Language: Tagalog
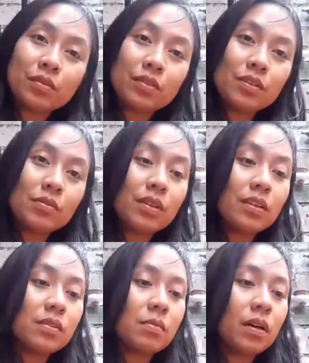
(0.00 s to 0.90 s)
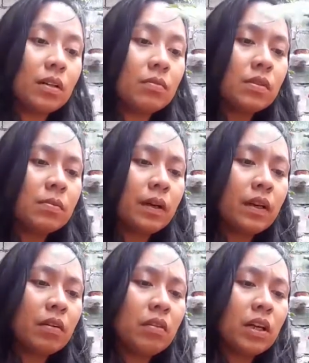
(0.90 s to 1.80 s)
if this one has bulbs
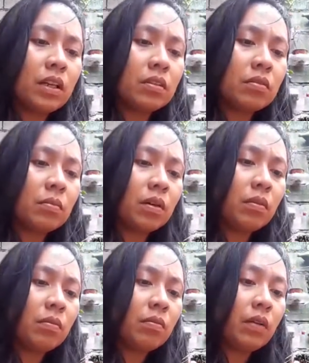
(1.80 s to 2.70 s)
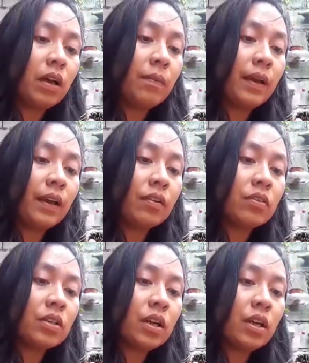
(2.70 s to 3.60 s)
parang wala tong bulb ah meron
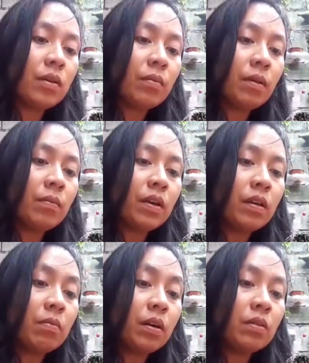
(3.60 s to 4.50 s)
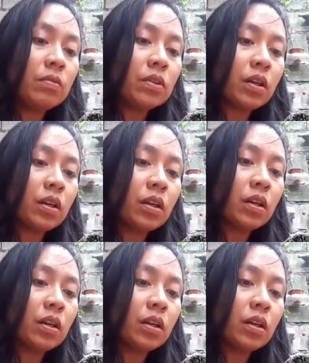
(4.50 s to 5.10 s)
siya may big bulb siya